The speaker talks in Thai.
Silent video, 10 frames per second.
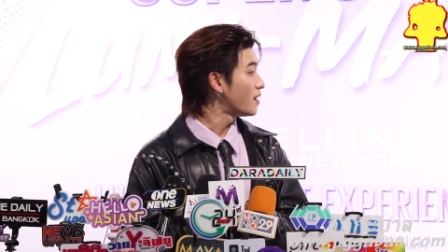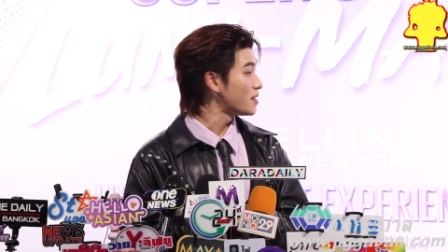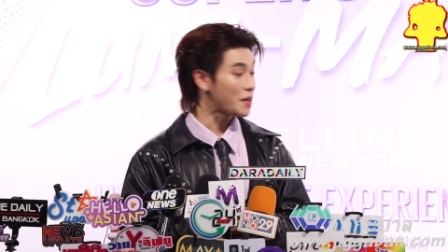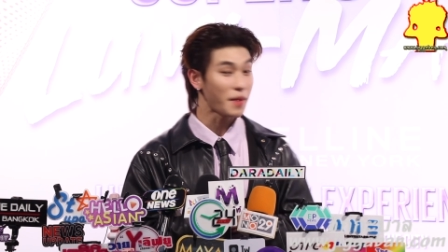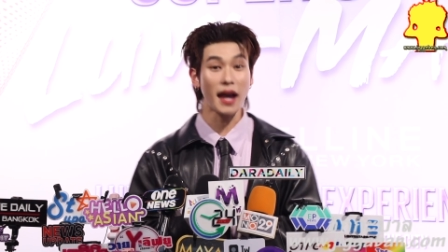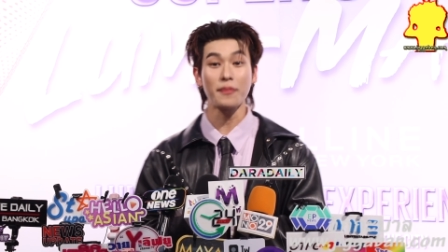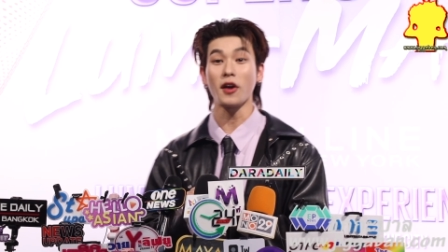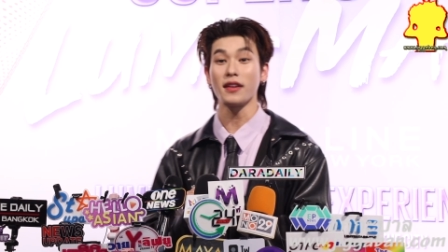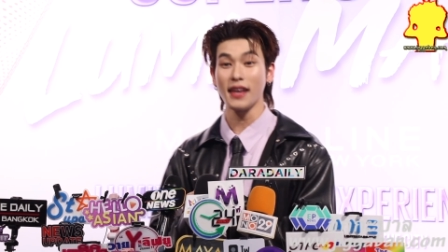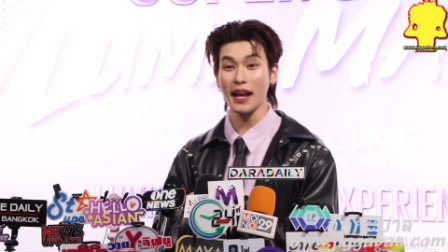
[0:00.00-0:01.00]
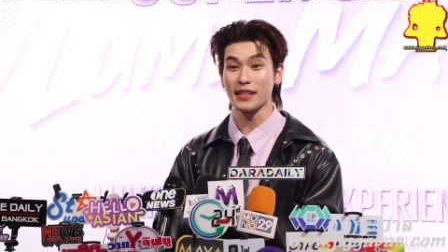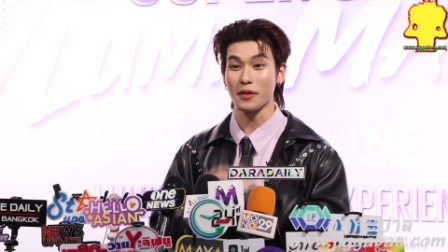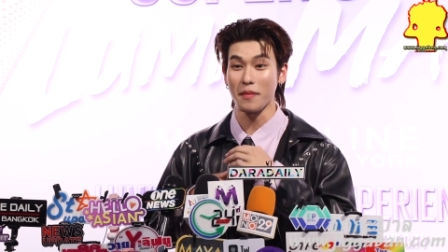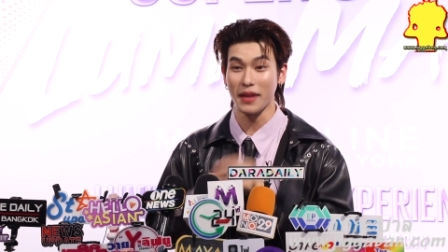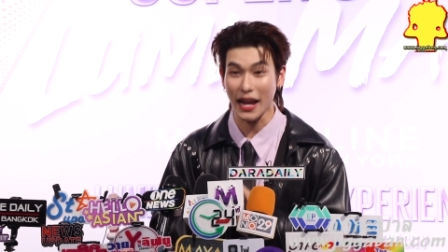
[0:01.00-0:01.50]
ใช่ไหมครับ ตอนเที่ยง
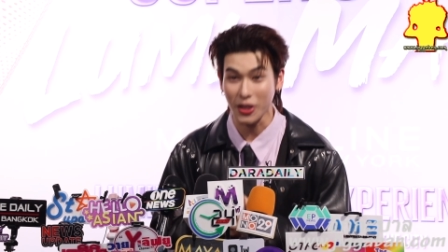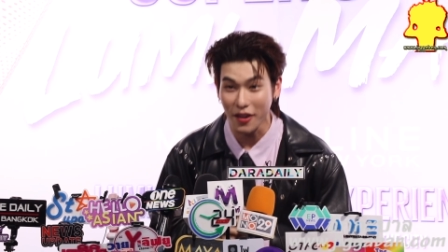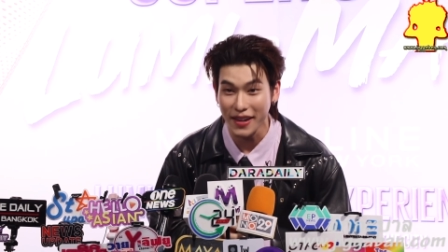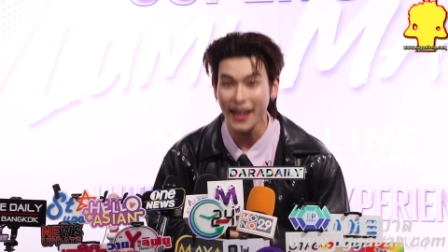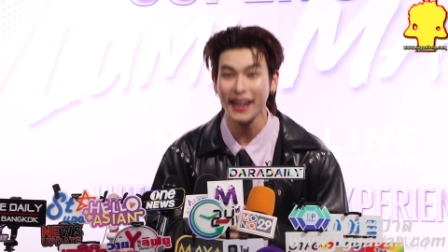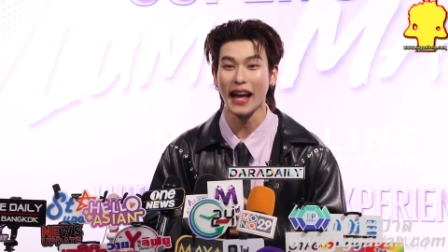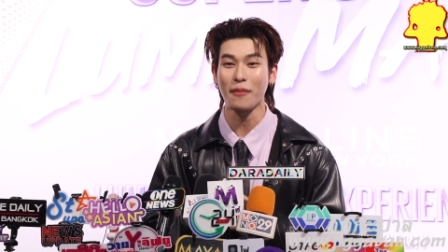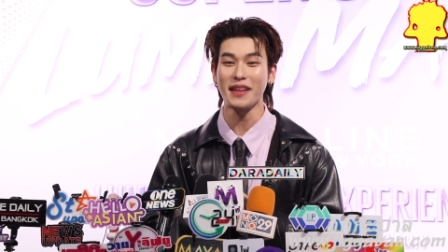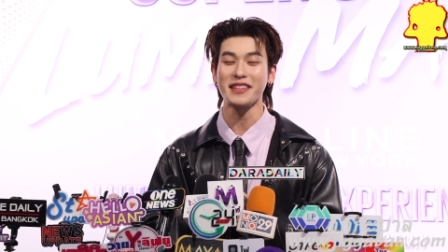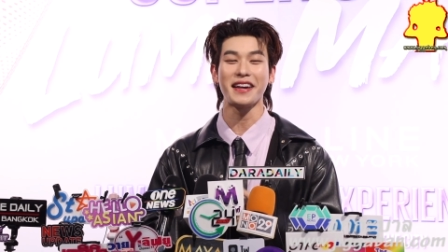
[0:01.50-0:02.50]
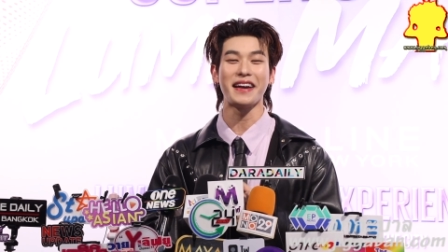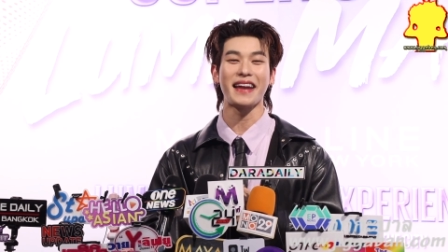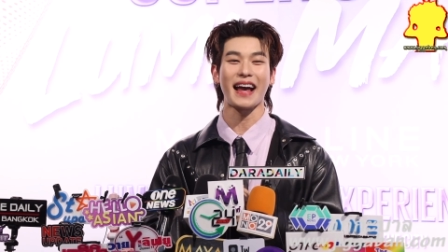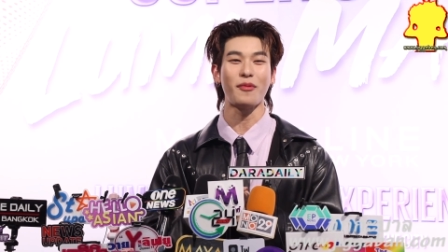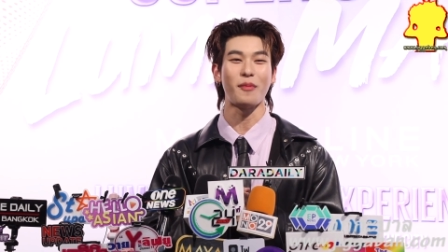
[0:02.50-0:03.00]
31มีนาตอนเที่ยงนะครับเรียนเชิญ
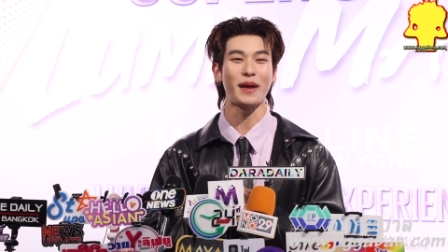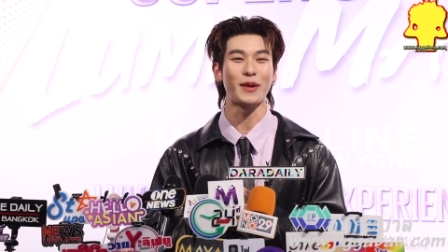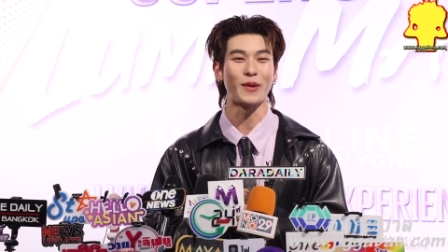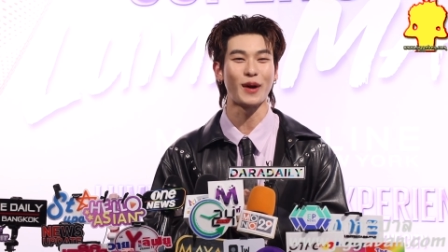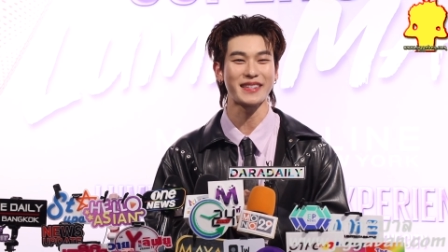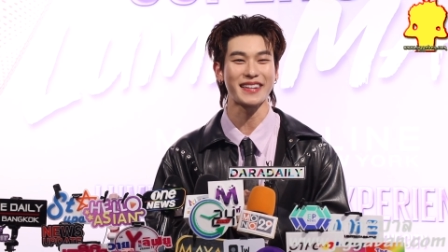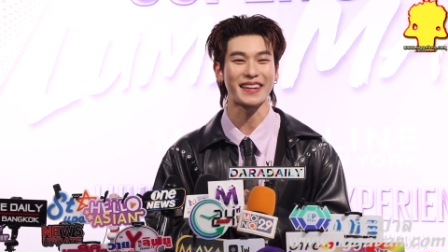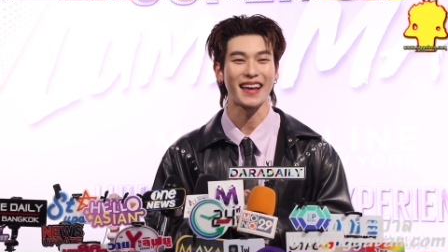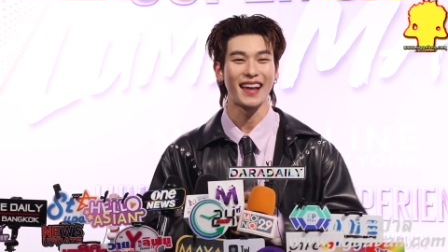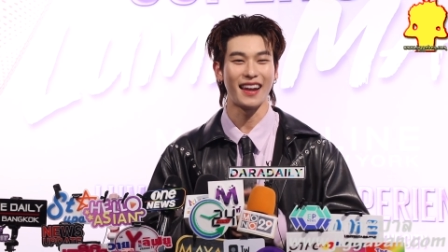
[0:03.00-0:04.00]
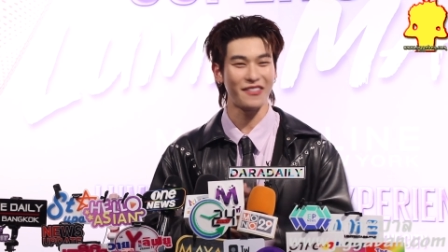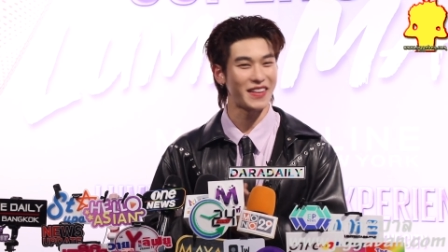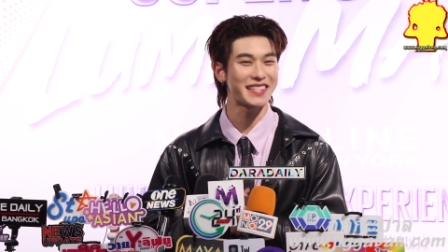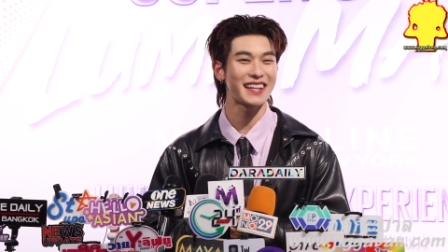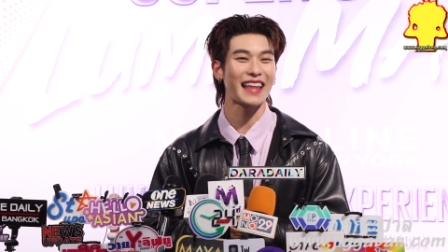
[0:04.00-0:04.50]
นะครับ ผมมาดูคอนเสิร์ตเลิฟเว
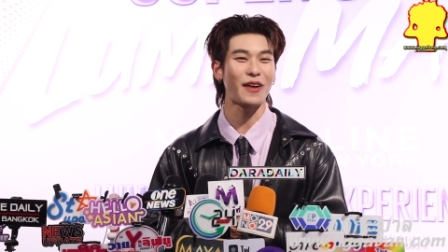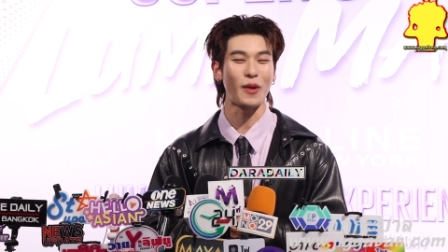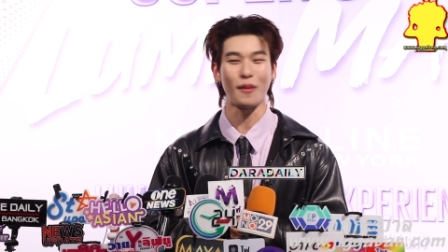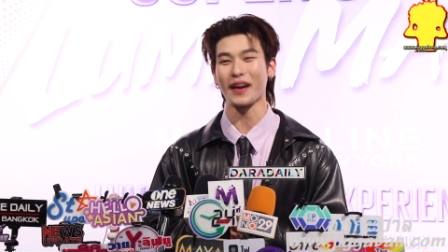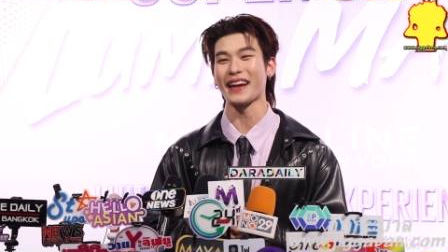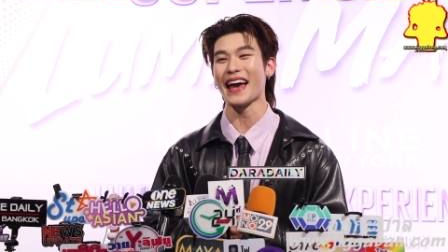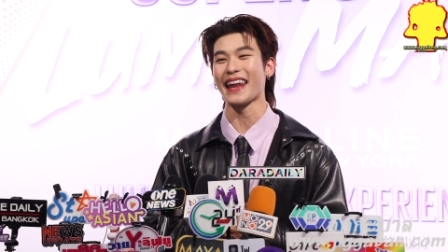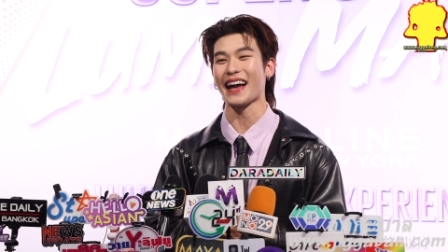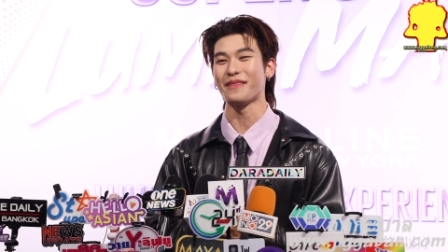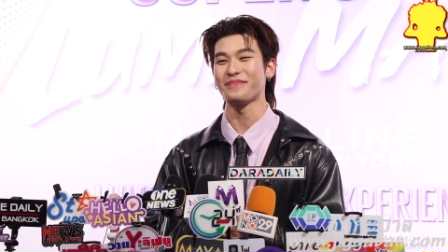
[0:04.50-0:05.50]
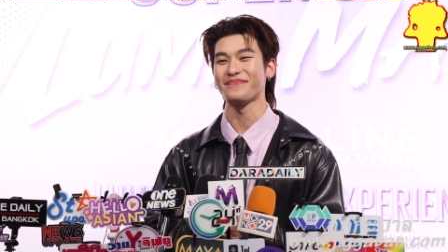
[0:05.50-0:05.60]
นเจอร์ต้าอูอัพโหลดกันได้นะครับ